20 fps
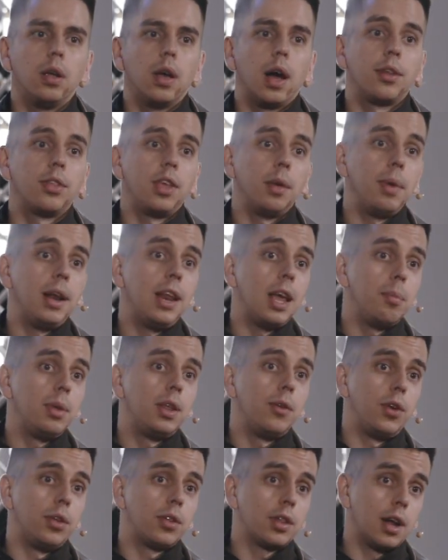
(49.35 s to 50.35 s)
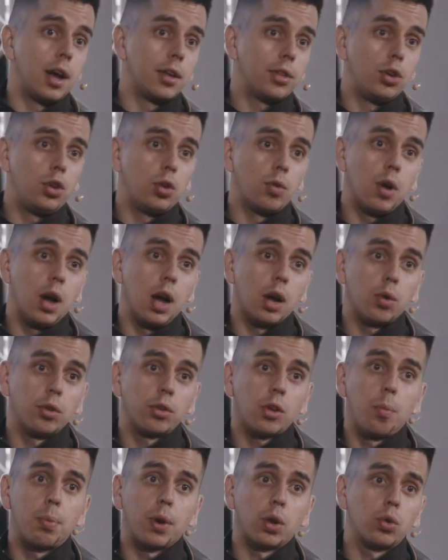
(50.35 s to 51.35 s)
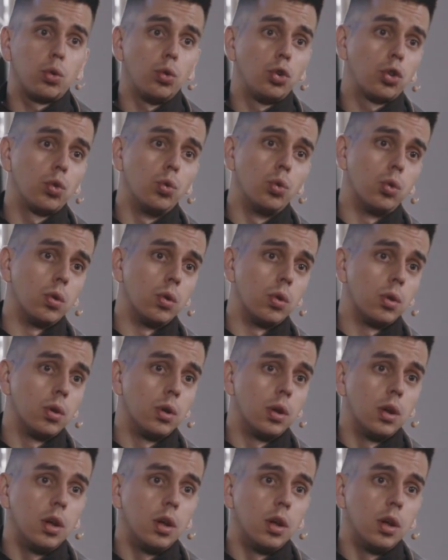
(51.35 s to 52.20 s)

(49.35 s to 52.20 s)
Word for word: Артемий Лебедев есть классный чувак, он сказал простую штуку.